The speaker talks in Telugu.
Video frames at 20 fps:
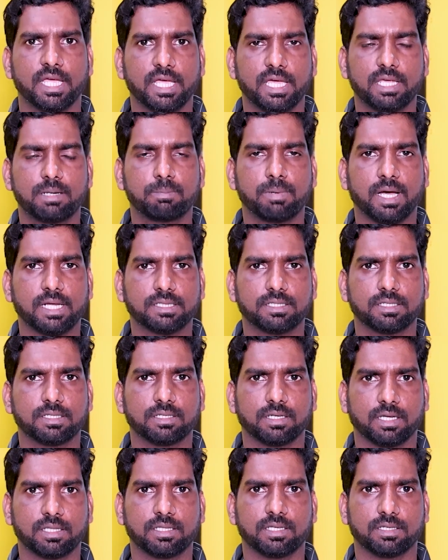హెయిర్
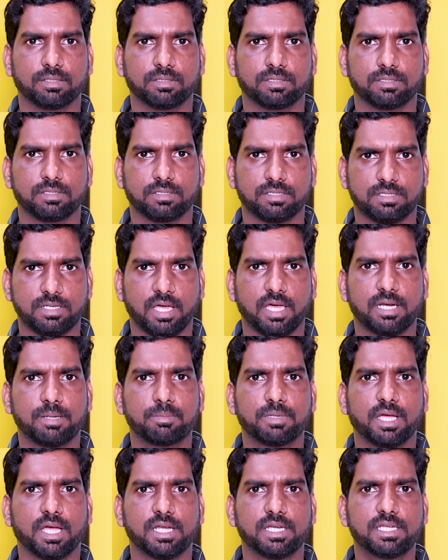బాతింగ్ అదే
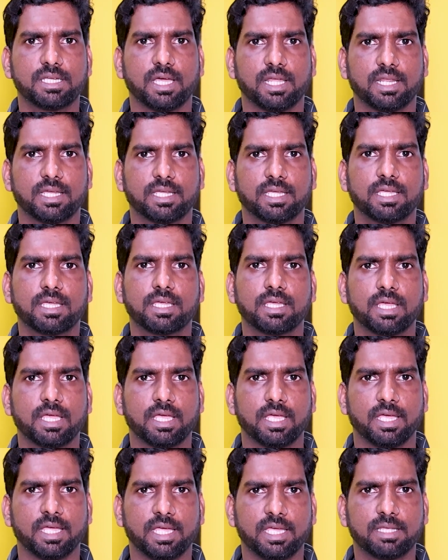స్నానం కానీ అలాగే
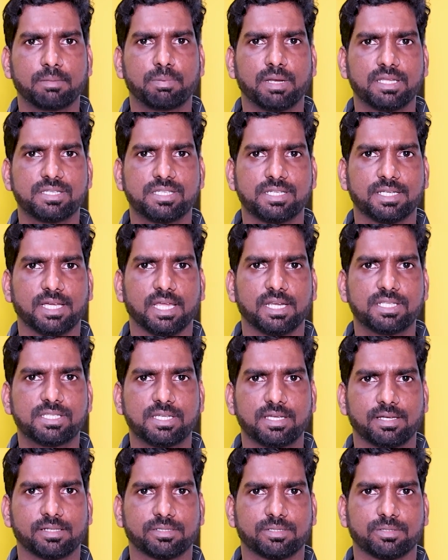హెయిర్ బ్రషింగ్ కానీ
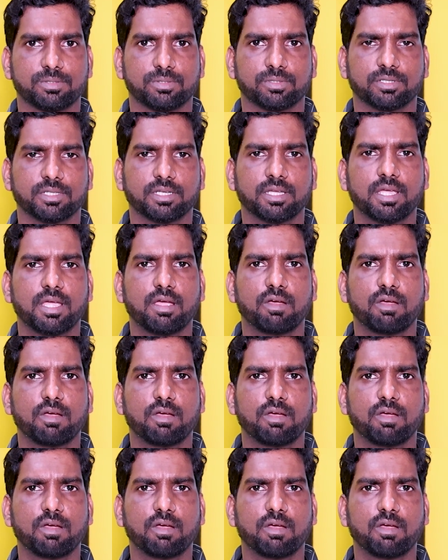చేయాల్సి ఉంటుంది